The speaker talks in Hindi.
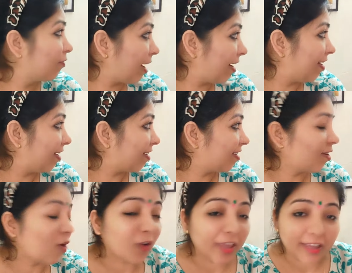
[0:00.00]
फ्राइडे
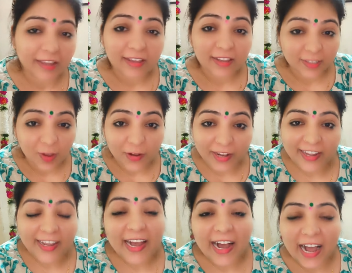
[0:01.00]
ओके सॉरी
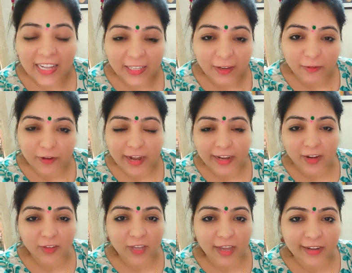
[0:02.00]
आज है फ्राइडे
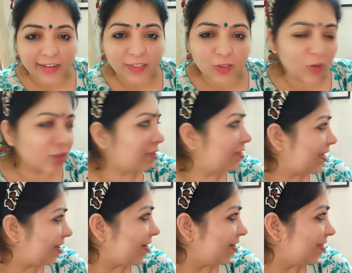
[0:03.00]
और तारीख चौ
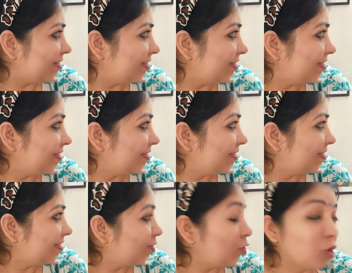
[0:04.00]
तेरह हाँ,
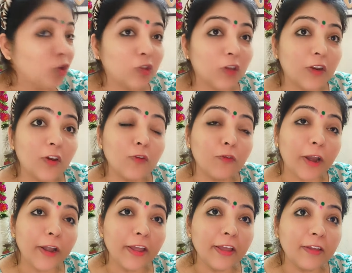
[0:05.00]
तेरह और
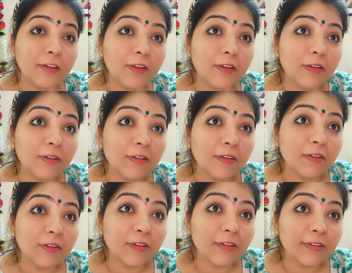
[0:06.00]
फ्राइडे
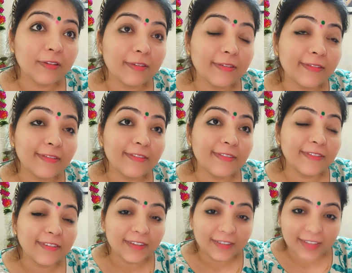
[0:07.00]
हाँ तो
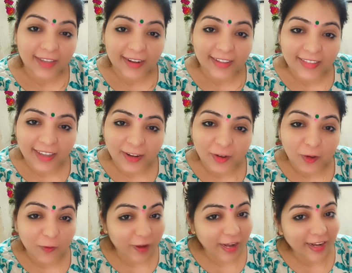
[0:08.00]
तेरह तारीख
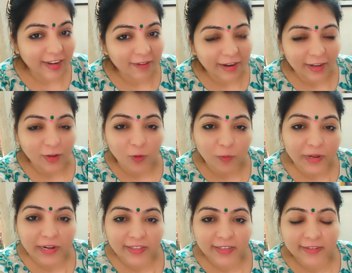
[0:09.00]
और फ्राइडे वाट ए
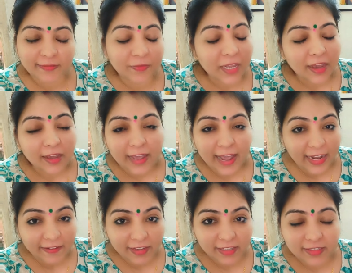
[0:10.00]
कॉम्बिनेशन
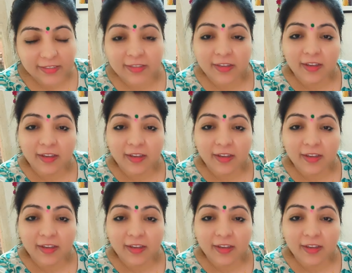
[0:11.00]
एनीवेज